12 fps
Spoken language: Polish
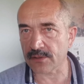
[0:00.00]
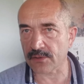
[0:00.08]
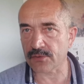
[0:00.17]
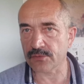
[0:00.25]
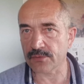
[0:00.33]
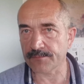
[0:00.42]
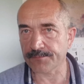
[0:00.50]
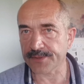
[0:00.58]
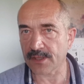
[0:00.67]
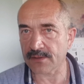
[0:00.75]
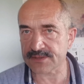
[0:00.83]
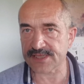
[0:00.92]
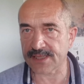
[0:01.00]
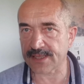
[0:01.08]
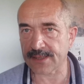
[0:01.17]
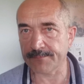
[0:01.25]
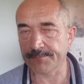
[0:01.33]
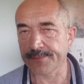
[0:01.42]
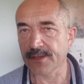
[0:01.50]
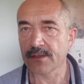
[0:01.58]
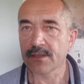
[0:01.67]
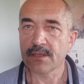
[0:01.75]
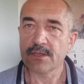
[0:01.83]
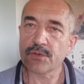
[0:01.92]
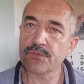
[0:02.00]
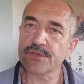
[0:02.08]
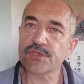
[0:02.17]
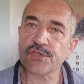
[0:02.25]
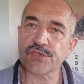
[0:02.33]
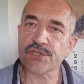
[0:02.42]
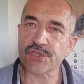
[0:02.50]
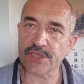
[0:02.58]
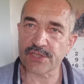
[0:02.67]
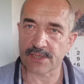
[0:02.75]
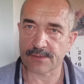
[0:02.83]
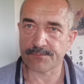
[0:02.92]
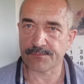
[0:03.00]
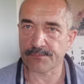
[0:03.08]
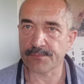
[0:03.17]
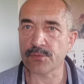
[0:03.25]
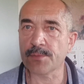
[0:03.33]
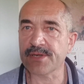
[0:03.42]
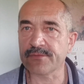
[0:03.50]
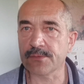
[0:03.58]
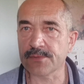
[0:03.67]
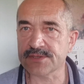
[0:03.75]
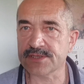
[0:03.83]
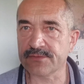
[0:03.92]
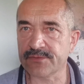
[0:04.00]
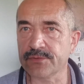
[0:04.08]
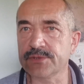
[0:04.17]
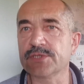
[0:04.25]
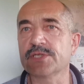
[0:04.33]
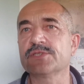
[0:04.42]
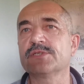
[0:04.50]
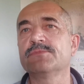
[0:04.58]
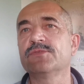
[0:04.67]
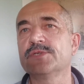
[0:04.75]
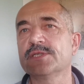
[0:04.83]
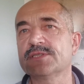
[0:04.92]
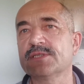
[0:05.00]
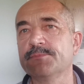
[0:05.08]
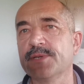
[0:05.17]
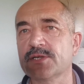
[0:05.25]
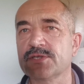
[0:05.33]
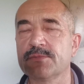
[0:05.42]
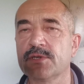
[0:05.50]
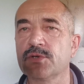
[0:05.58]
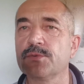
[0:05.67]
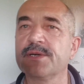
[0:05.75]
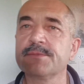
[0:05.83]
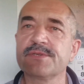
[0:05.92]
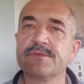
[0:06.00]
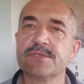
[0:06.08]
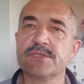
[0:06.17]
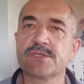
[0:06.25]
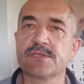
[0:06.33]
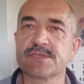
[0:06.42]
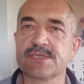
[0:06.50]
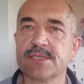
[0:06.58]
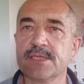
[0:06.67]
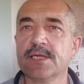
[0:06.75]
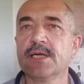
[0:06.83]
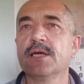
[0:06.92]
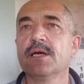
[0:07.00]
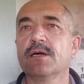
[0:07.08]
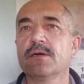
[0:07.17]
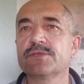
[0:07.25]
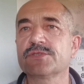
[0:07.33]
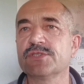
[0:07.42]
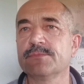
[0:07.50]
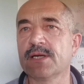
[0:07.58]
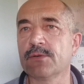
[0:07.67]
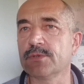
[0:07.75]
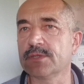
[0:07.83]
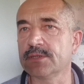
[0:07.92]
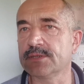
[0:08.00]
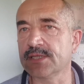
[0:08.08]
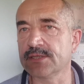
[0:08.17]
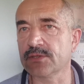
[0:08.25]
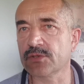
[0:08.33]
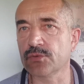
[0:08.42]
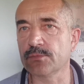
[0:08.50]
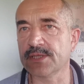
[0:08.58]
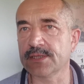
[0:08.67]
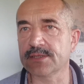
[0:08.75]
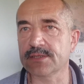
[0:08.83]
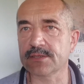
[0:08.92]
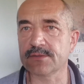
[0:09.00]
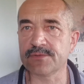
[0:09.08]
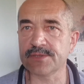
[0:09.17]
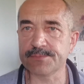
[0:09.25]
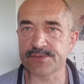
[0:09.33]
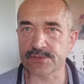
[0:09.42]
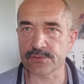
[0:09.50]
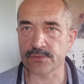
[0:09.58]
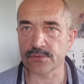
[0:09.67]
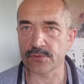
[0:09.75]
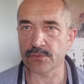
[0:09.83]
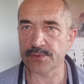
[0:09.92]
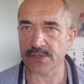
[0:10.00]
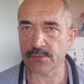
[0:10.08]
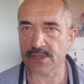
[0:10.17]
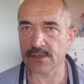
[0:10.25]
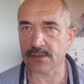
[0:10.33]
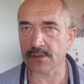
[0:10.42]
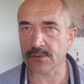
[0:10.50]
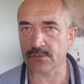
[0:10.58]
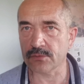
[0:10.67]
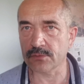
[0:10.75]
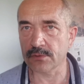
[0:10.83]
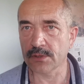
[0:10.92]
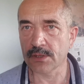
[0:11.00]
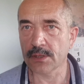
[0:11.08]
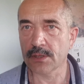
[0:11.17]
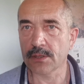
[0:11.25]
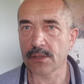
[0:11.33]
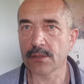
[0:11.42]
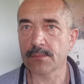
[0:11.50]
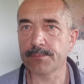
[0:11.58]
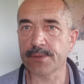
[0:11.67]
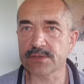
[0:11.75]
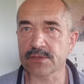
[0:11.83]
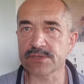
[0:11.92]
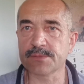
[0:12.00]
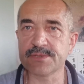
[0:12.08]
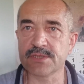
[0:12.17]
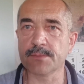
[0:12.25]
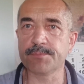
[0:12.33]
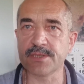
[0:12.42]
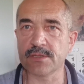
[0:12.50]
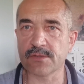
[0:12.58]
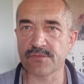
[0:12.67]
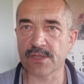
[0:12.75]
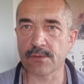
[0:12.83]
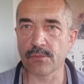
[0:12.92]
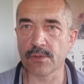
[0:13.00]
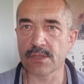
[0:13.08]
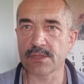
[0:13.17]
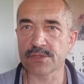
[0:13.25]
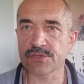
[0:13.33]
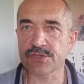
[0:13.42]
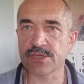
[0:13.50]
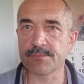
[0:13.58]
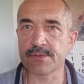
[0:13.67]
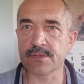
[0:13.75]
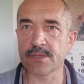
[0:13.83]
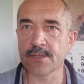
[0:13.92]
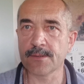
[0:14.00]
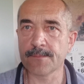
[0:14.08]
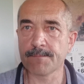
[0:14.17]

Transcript: roku. Ocena, również orzeczenie było prawomocne w 2021 roku. Pan przewodniczący otrzymał e, ten dokument w lipcu ubiegłego roku po to, żeby dopilnował, żeby